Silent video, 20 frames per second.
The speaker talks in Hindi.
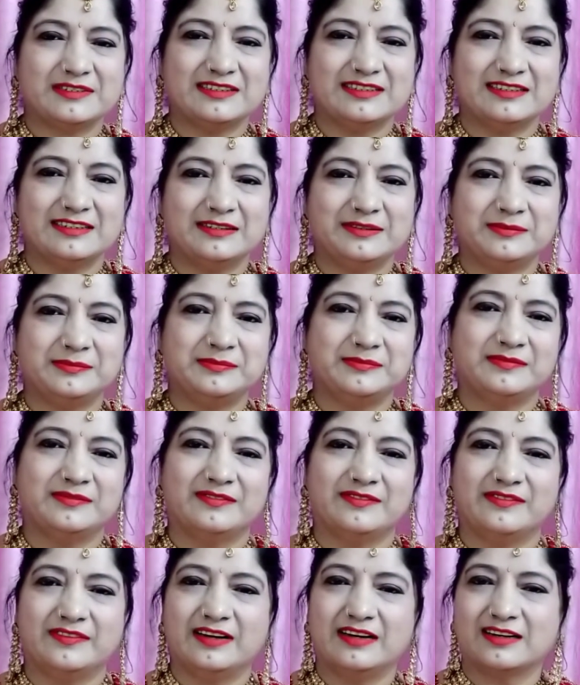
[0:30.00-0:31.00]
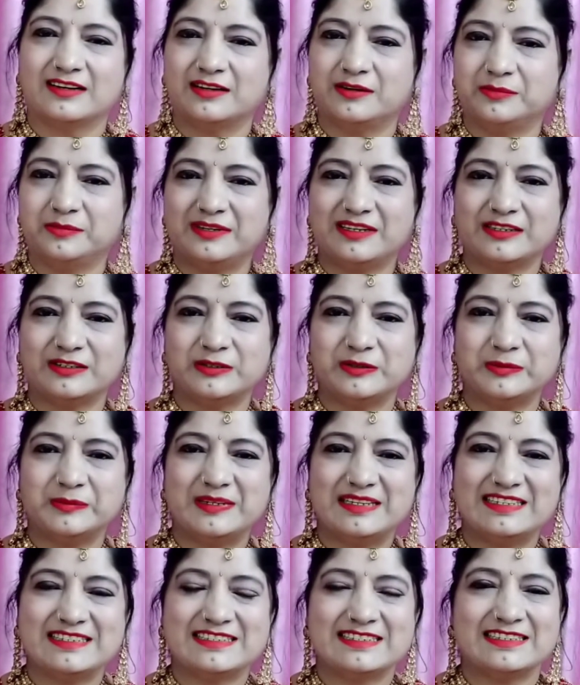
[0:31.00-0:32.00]
सब वेलकम बैक टू
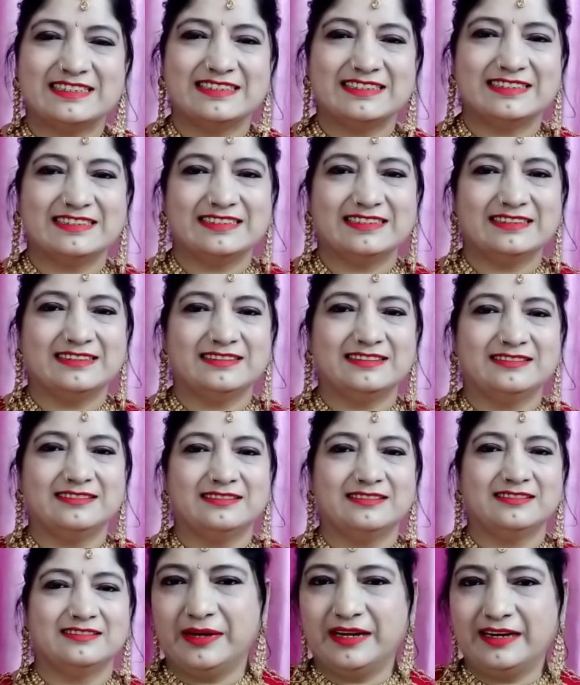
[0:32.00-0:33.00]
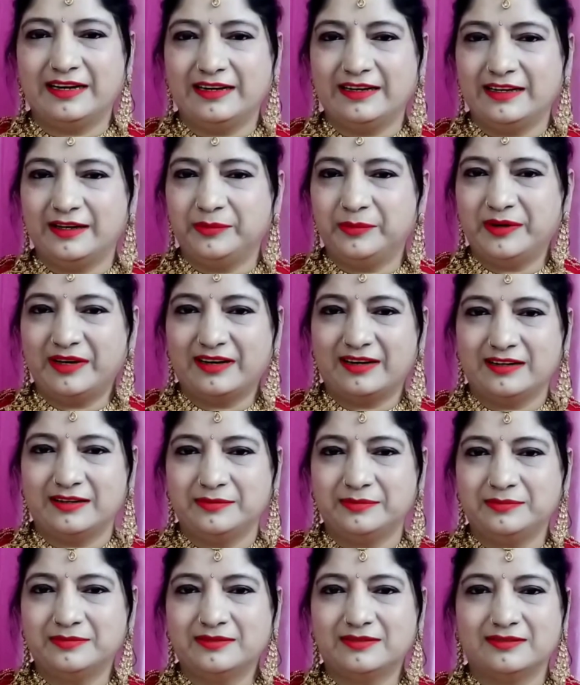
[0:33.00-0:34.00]
माय चैनल मैंने ये
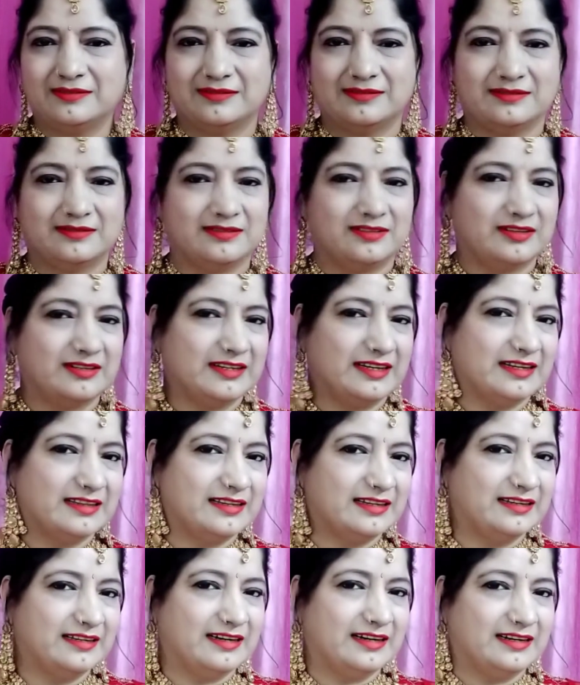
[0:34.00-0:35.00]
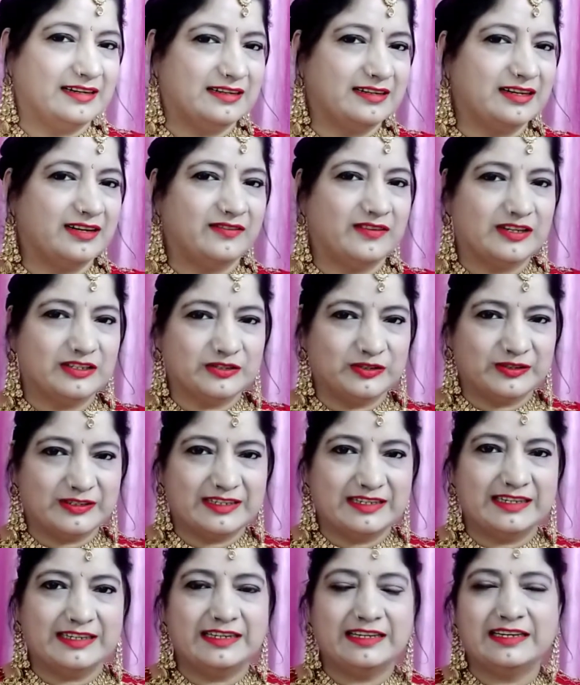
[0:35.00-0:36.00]
मेकअप और ये तैयारी करवा चौथ
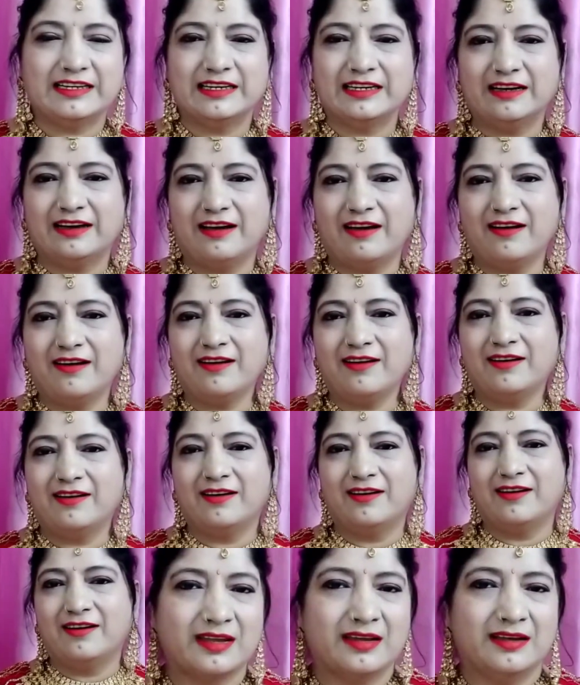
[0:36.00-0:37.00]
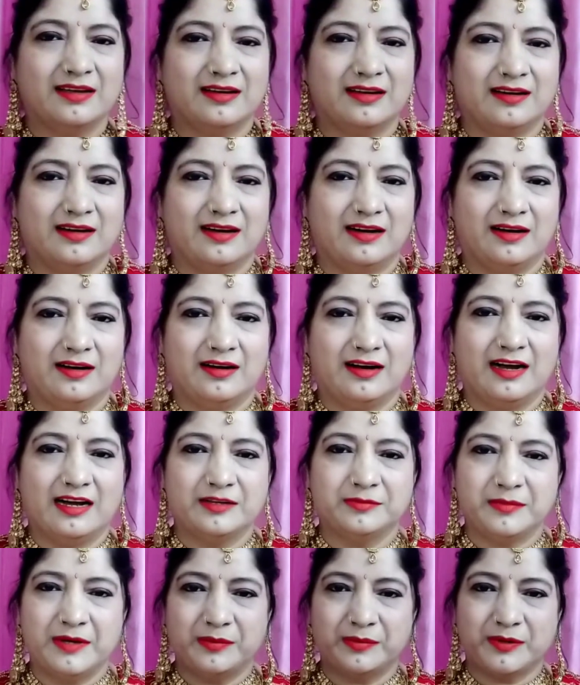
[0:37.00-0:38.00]
के लिए किए हैं
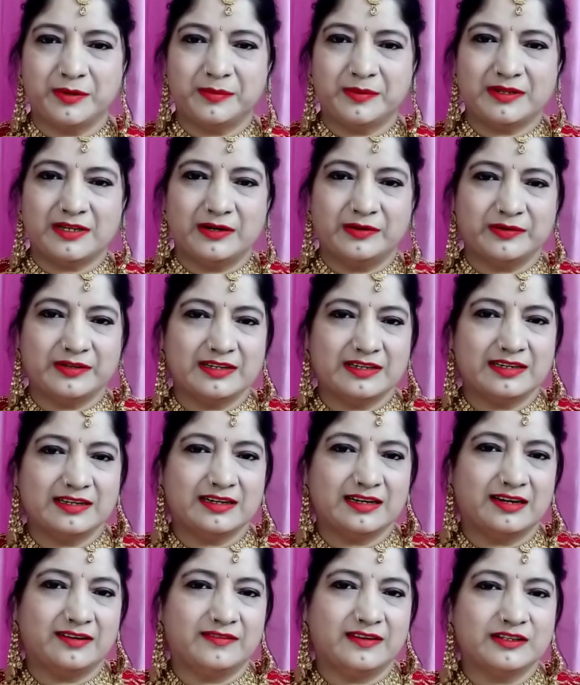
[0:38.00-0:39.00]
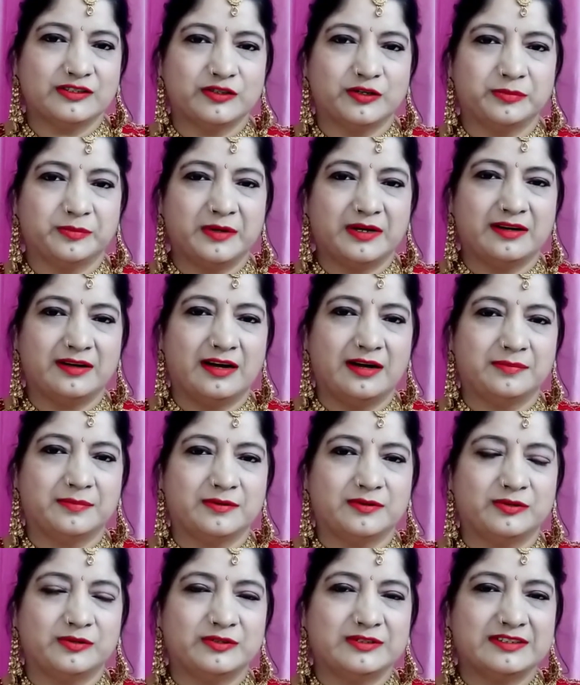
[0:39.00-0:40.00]
आज मैं आपको बताऊंगी कि करवा चौथ पर आप
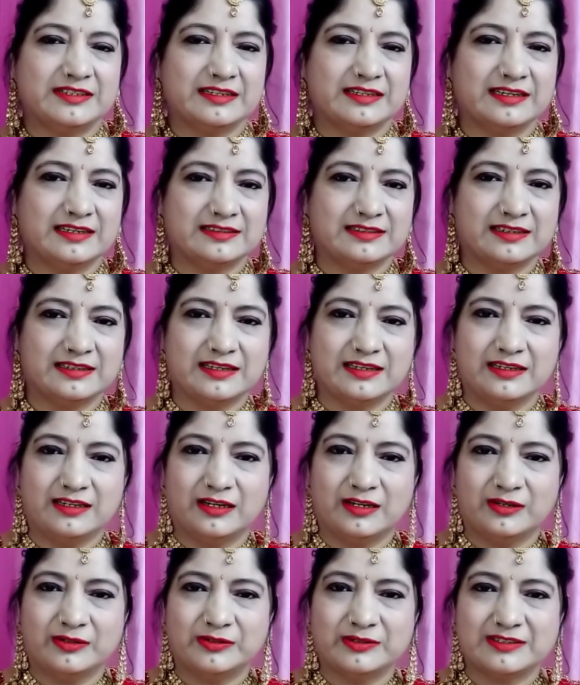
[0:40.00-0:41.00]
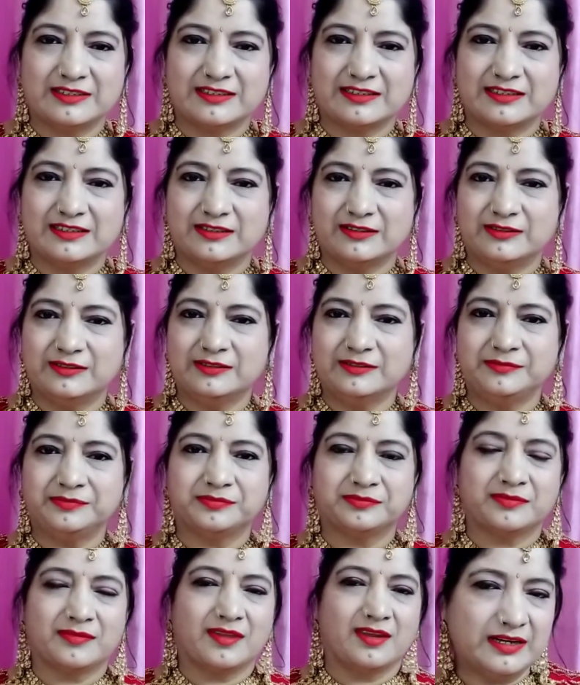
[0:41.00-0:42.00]
खुद से कैसे तैयार हो सकते हो
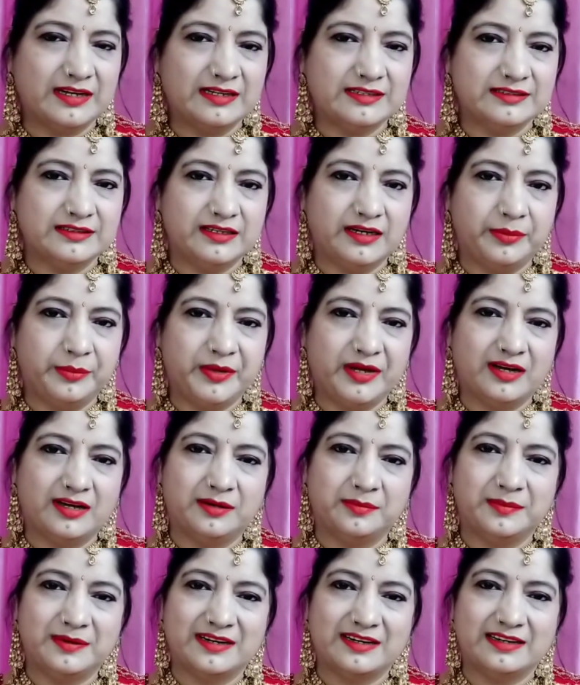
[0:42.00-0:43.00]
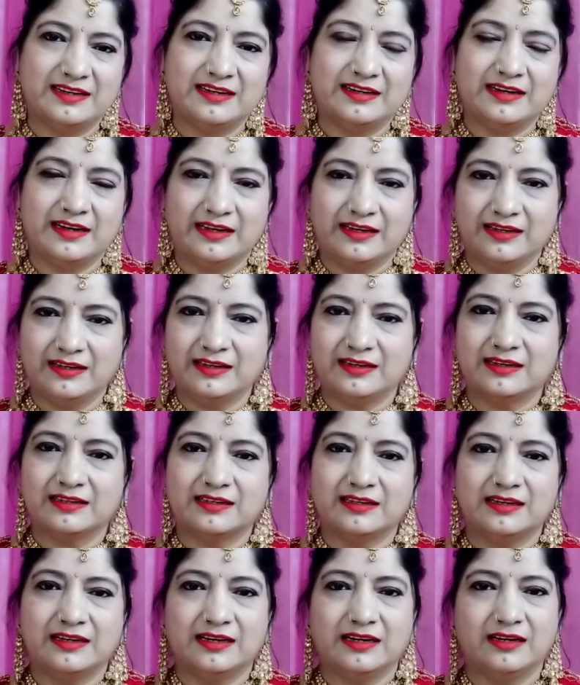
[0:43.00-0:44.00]
क्योंकि जिन्हें मेकअप करना नहीं
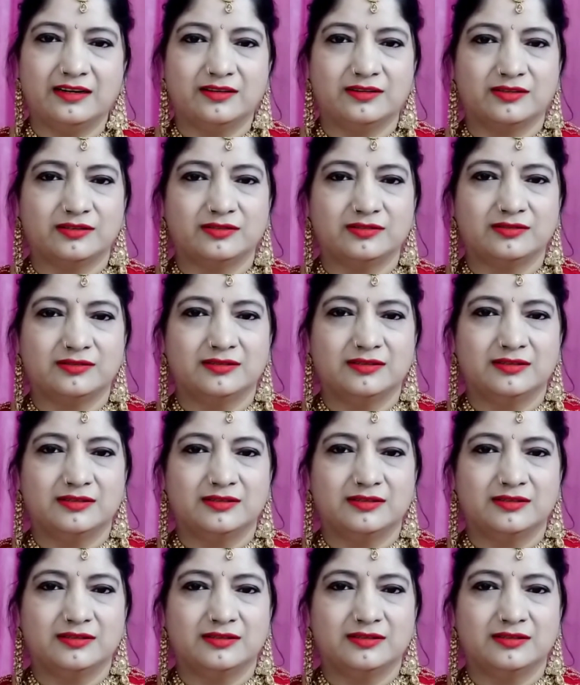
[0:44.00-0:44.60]
आता है और